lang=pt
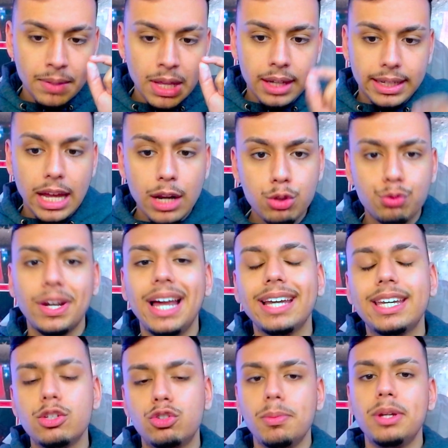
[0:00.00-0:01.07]
Quero te falar aqui
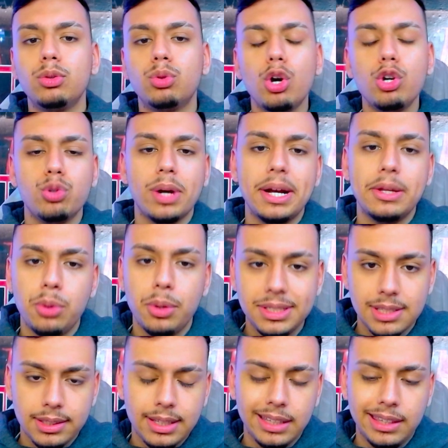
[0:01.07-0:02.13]
sobre dois jogadores
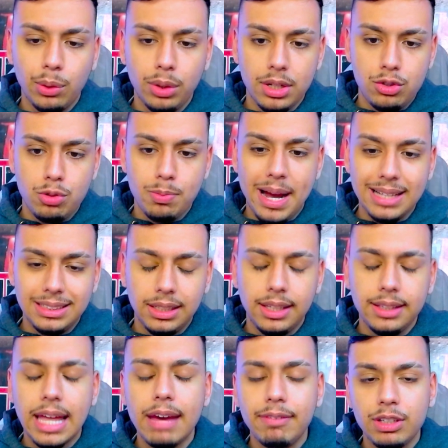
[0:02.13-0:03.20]
das categorias de base que
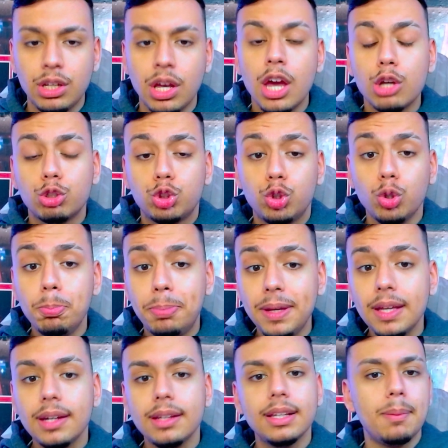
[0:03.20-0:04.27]
devem
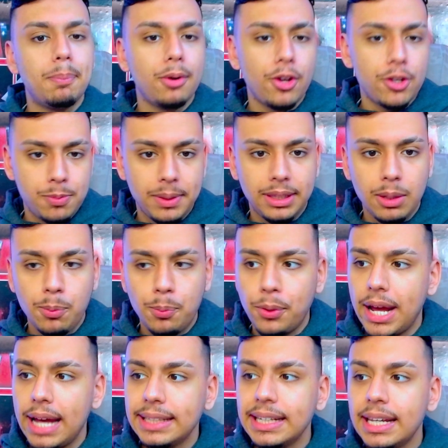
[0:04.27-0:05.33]
subir na próxima
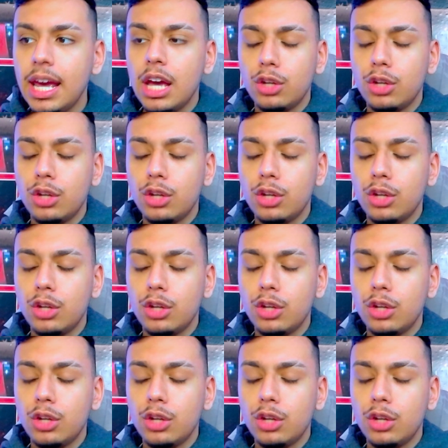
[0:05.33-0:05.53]
temporada,